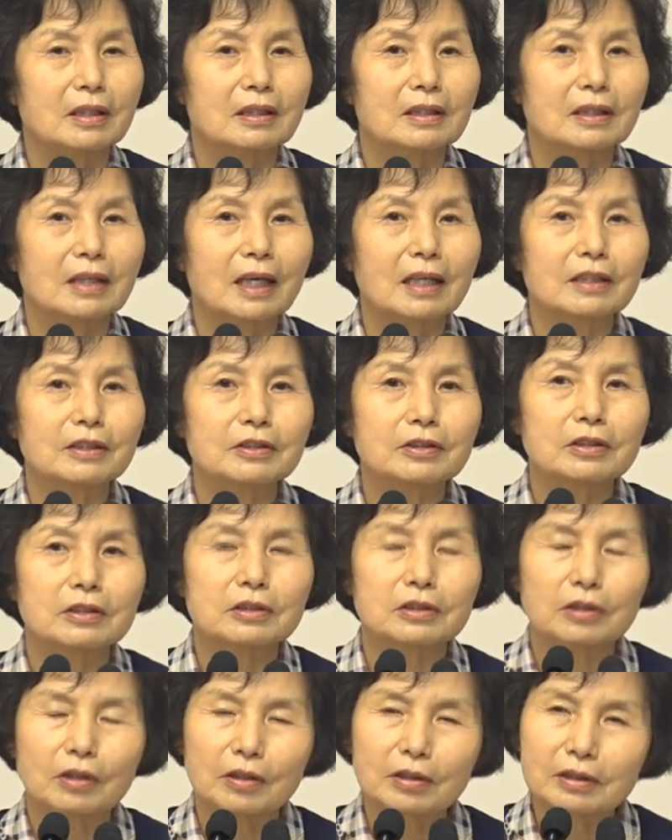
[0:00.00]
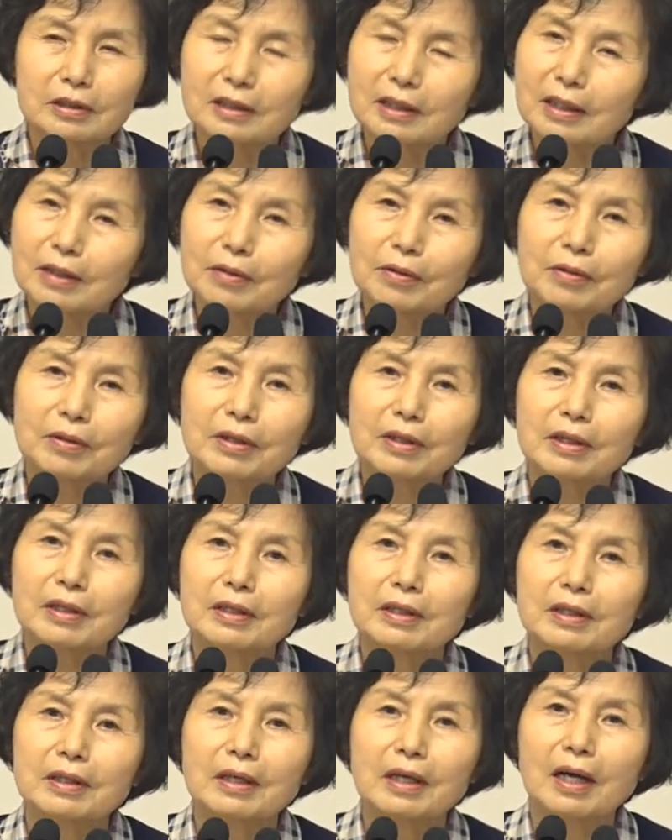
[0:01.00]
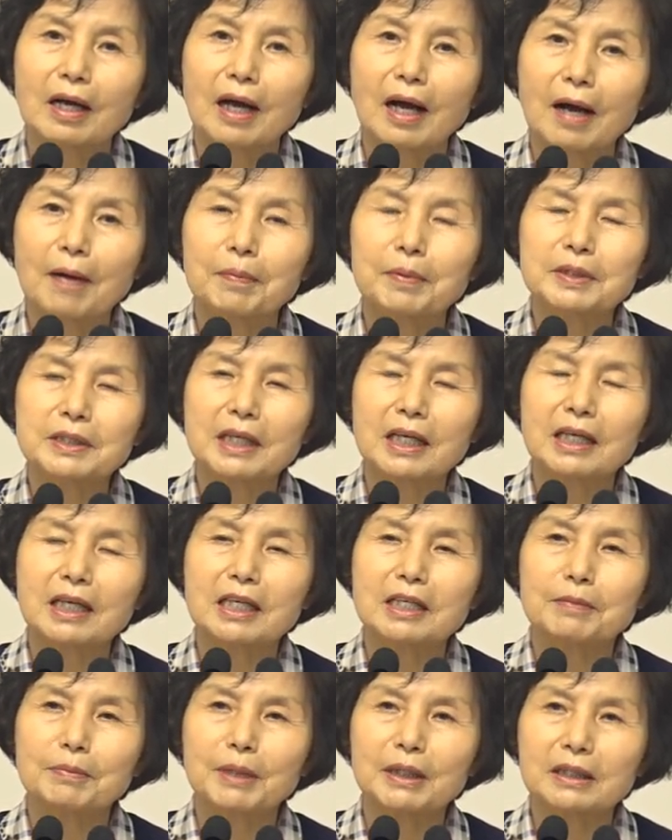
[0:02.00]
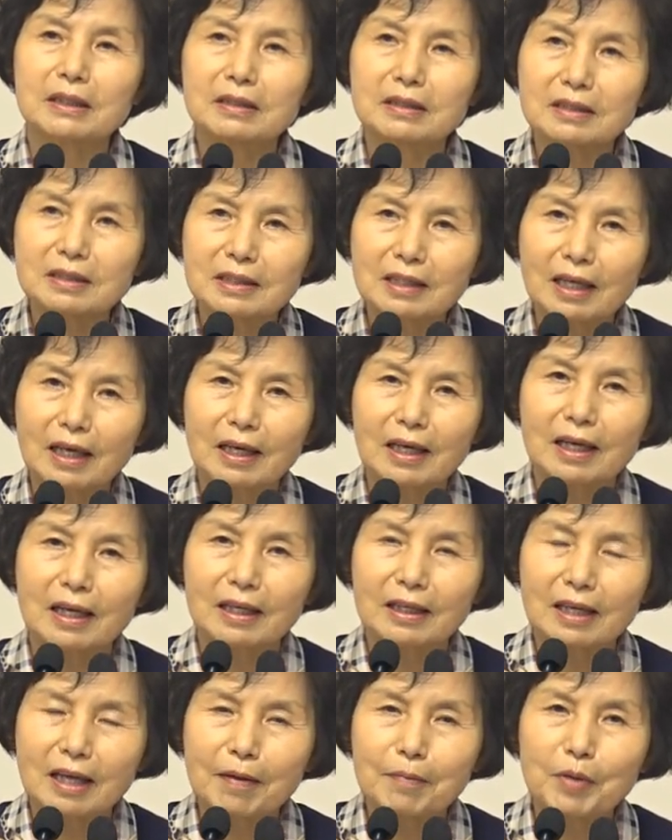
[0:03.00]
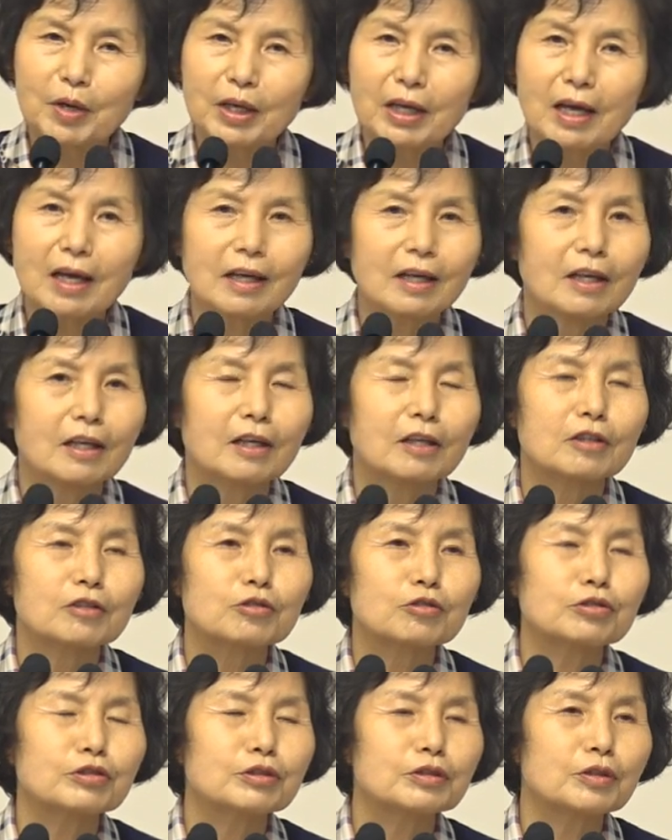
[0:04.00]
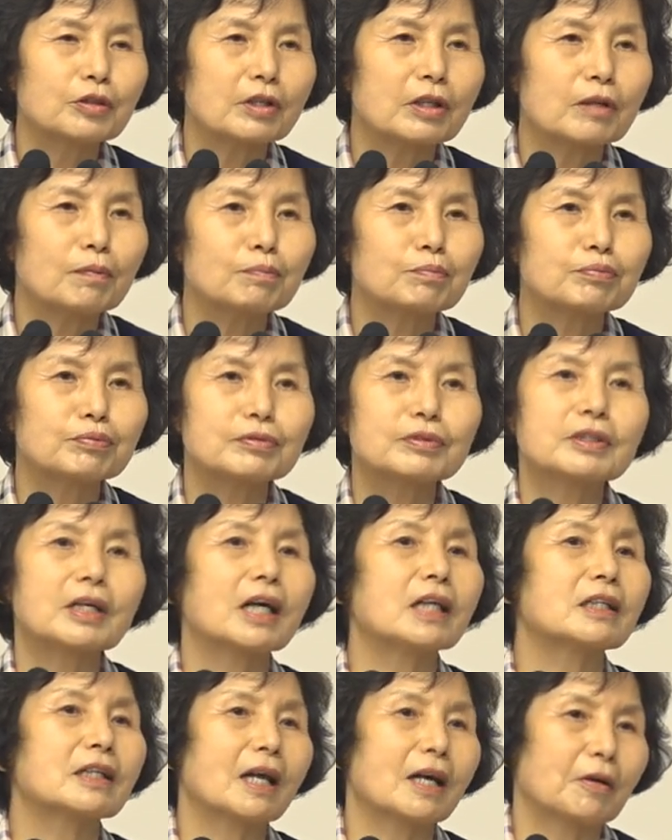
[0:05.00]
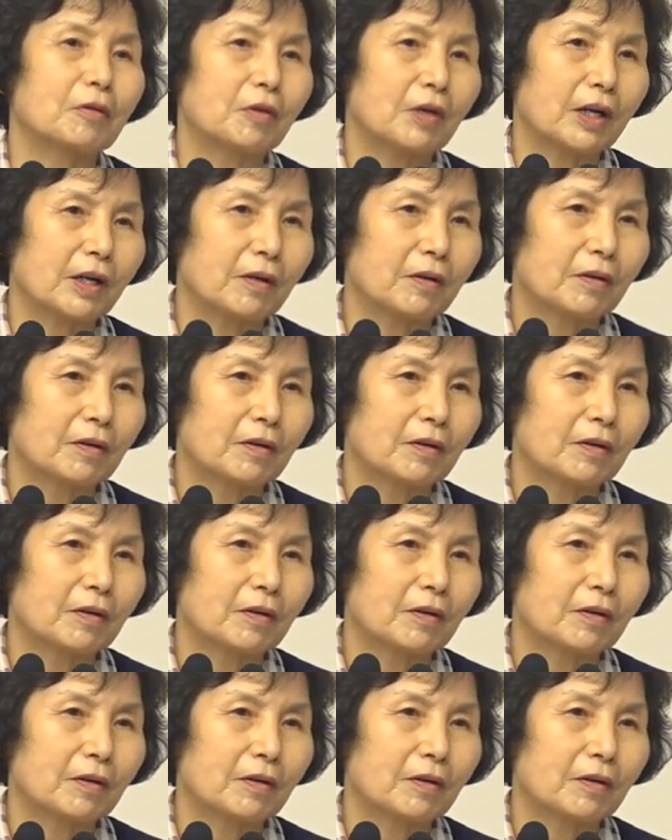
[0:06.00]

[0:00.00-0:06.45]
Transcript: 나는 절대로 아버지 하나님의 뜻에 계명에 순종이 불가능한 거예요.